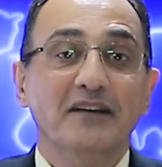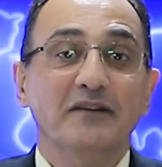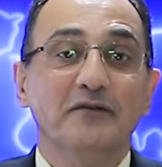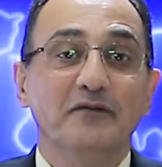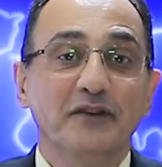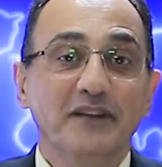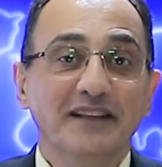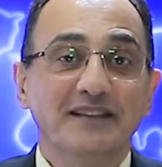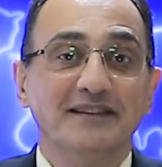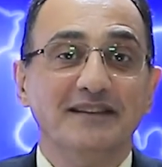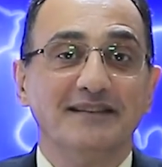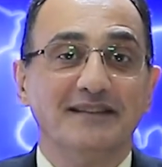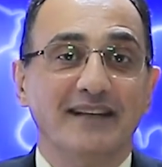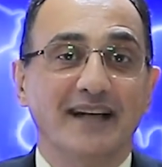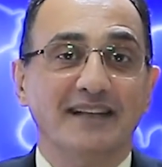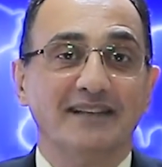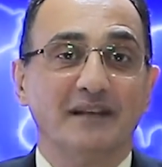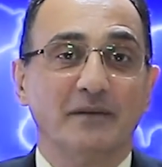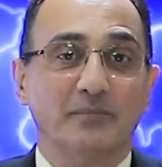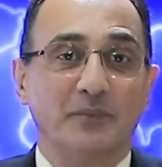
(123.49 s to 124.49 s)

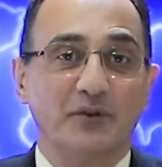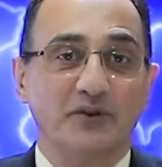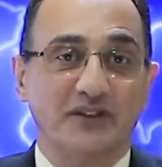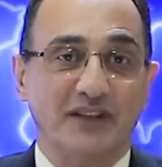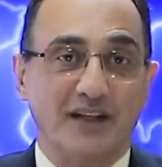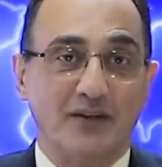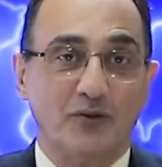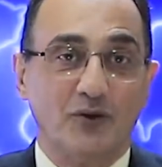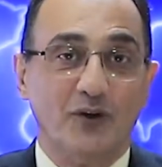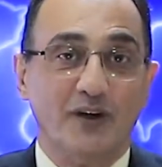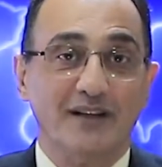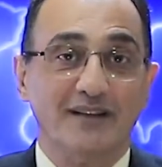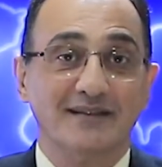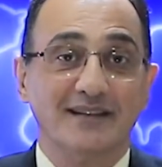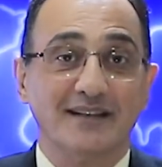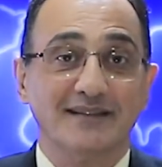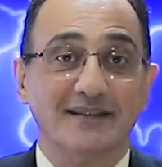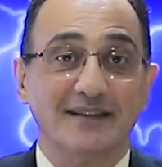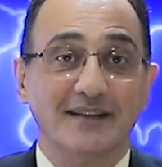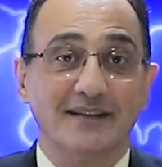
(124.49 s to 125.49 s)
27 apostadores
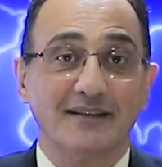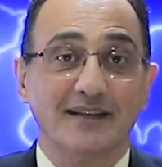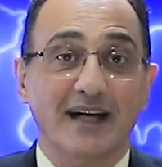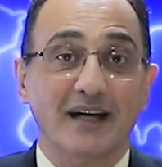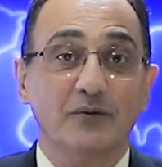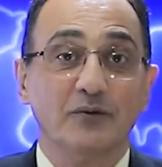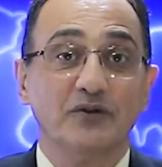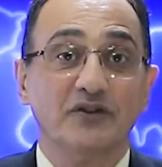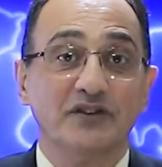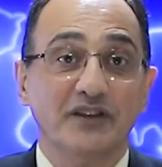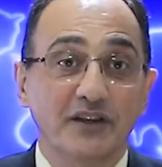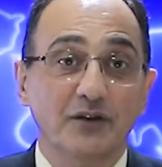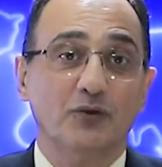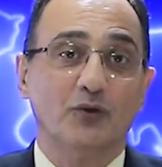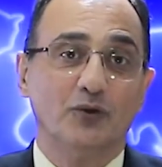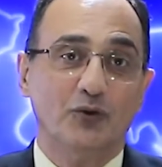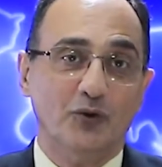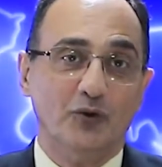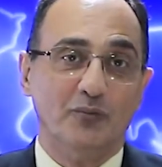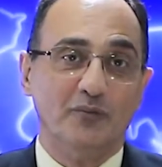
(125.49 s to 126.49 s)
acertaram
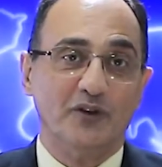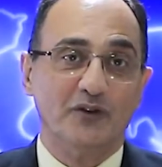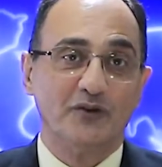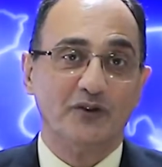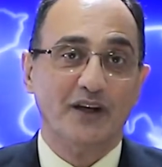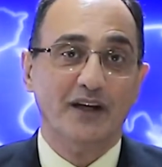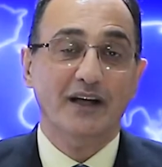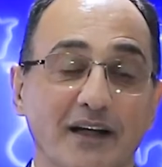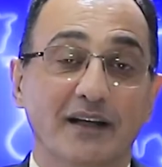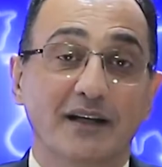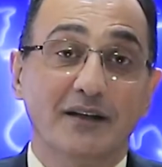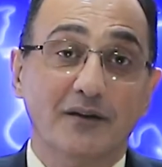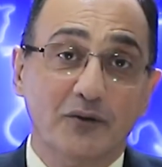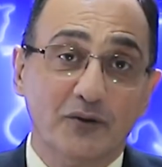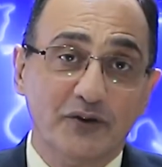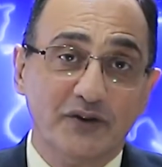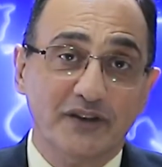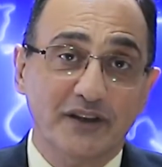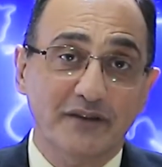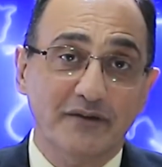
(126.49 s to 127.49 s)
cinco números,
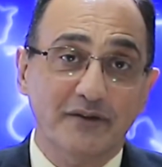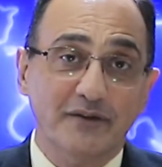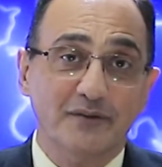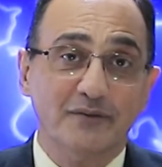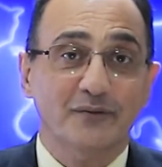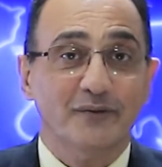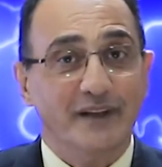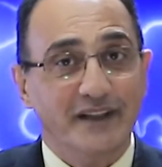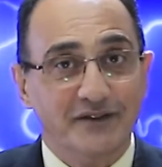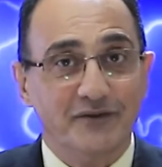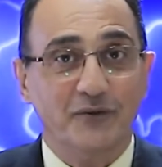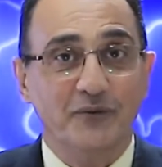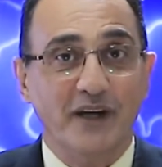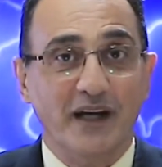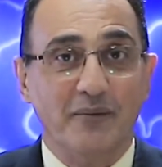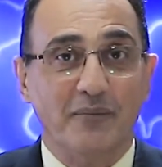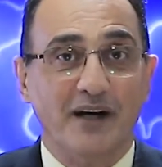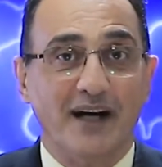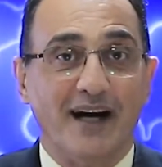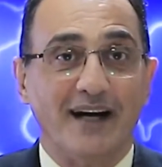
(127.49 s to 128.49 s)
inclusive um é de
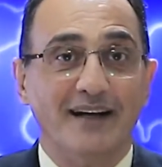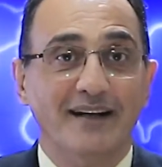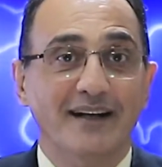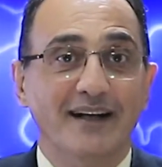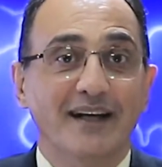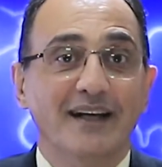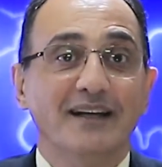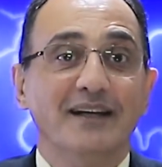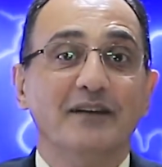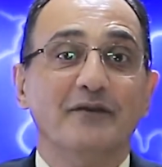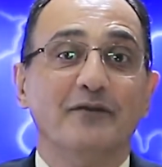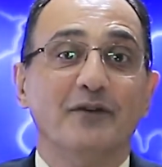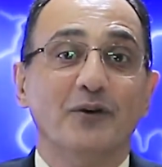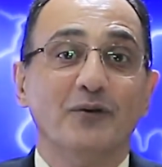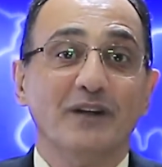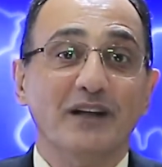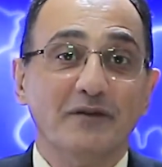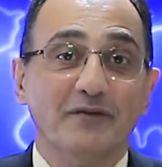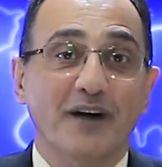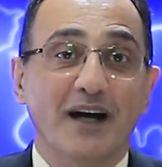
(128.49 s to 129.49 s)
Cuiabá, e
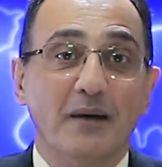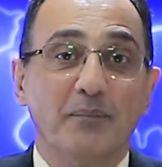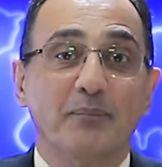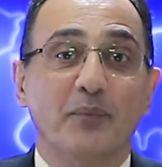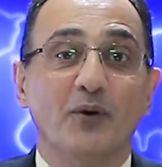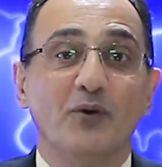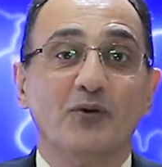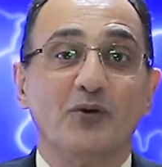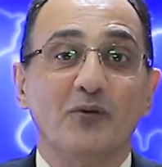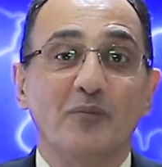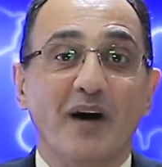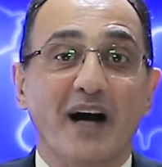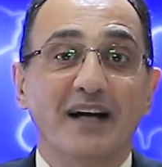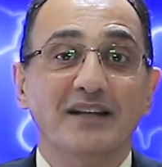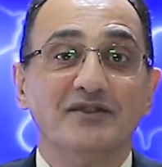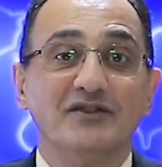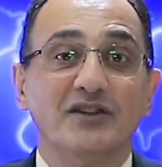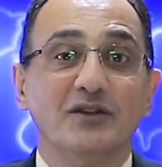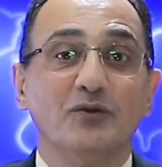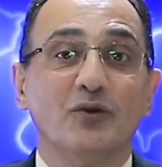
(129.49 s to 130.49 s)
vão levar pouco
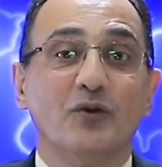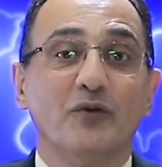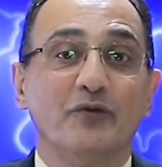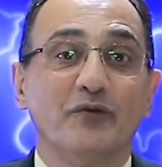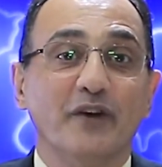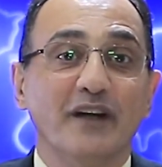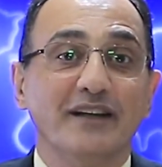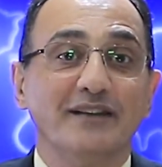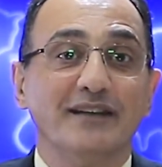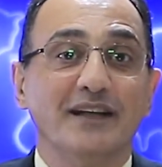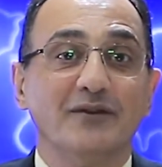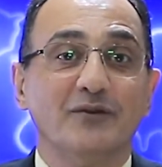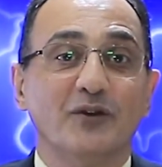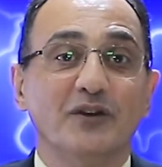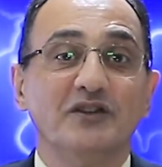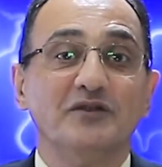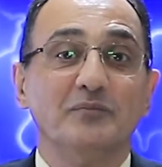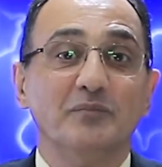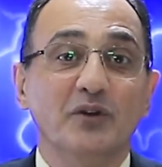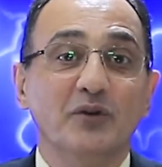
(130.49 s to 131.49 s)
mais de
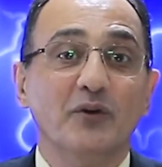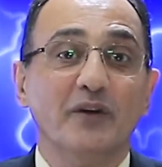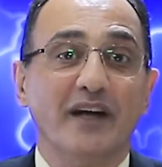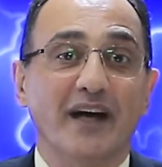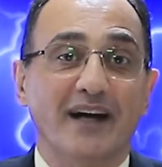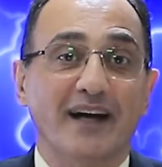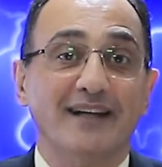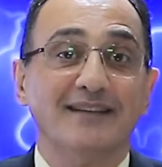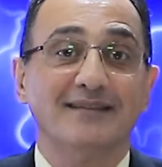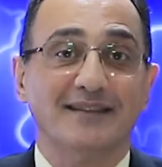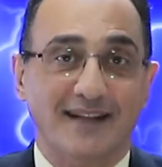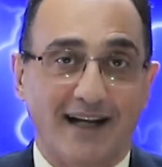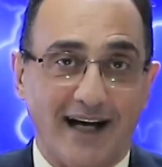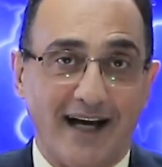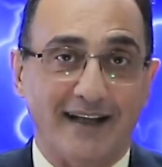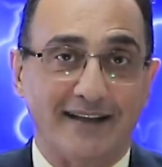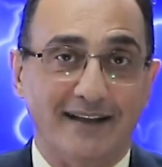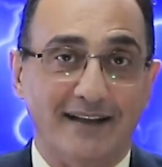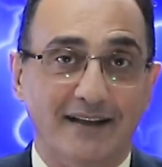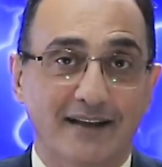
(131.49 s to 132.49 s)
92 mil reais
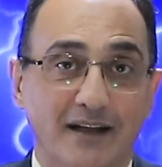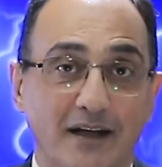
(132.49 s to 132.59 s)
cada.